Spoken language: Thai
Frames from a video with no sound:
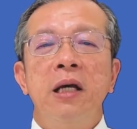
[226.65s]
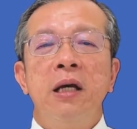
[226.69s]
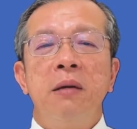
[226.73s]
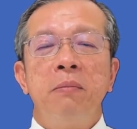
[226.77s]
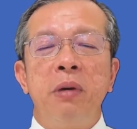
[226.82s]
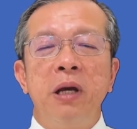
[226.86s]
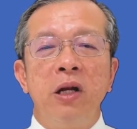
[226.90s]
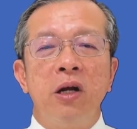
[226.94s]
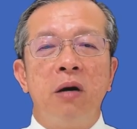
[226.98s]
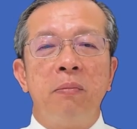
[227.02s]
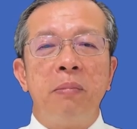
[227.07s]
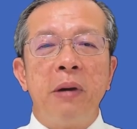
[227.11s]

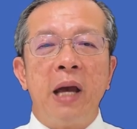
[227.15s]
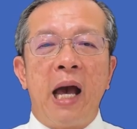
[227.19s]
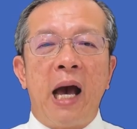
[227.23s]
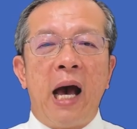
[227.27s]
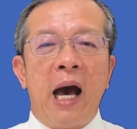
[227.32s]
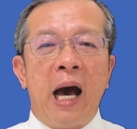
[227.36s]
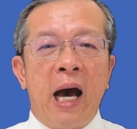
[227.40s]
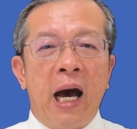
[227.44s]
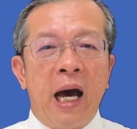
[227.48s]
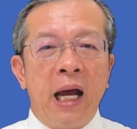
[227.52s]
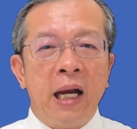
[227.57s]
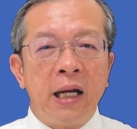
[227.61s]
พี่น้องไป
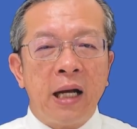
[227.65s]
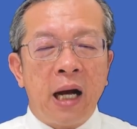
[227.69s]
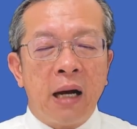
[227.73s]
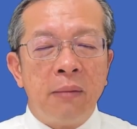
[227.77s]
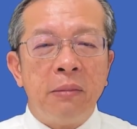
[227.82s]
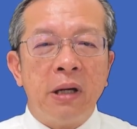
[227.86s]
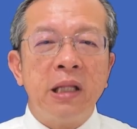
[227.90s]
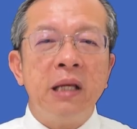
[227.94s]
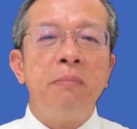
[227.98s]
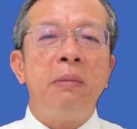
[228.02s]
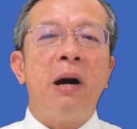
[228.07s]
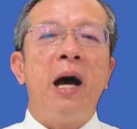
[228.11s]
อ่านคำ
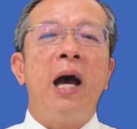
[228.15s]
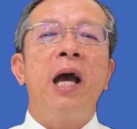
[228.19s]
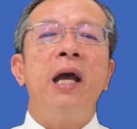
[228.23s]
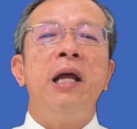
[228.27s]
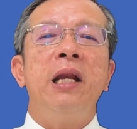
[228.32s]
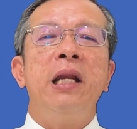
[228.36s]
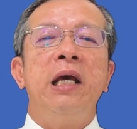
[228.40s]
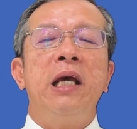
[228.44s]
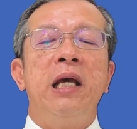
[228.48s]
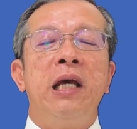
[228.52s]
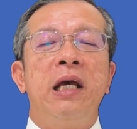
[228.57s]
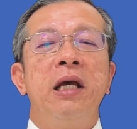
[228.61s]
อธิบายให้
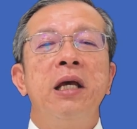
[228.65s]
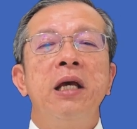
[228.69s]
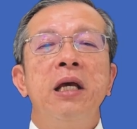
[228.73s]
ดี